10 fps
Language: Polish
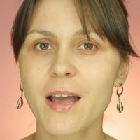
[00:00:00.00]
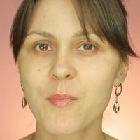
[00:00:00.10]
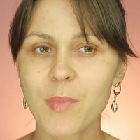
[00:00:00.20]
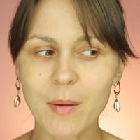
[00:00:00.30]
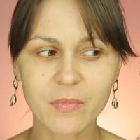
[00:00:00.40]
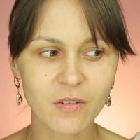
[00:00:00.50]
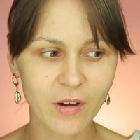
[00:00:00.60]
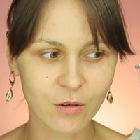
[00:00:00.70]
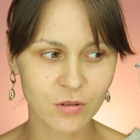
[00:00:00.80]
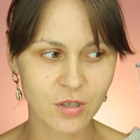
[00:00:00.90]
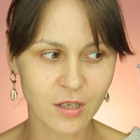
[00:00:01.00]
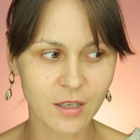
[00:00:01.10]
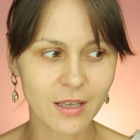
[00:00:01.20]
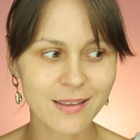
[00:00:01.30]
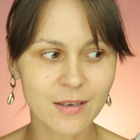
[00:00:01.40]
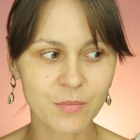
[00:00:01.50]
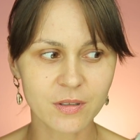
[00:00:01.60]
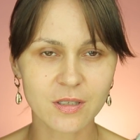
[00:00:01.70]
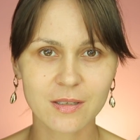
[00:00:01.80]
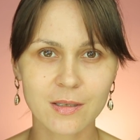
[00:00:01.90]
Mam dwa odcienie. Jeden
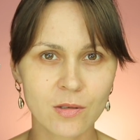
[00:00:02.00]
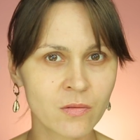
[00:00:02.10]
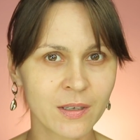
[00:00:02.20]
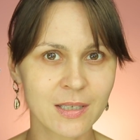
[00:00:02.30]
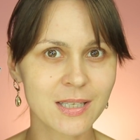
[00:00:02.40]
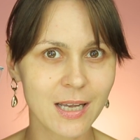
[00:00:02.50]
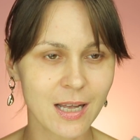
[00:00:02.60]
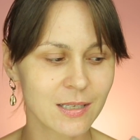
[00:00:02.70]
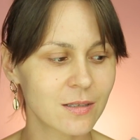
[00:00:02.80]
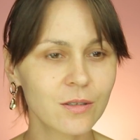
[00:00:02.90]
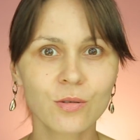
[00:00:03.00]
będzie zdecydowanie za jasny,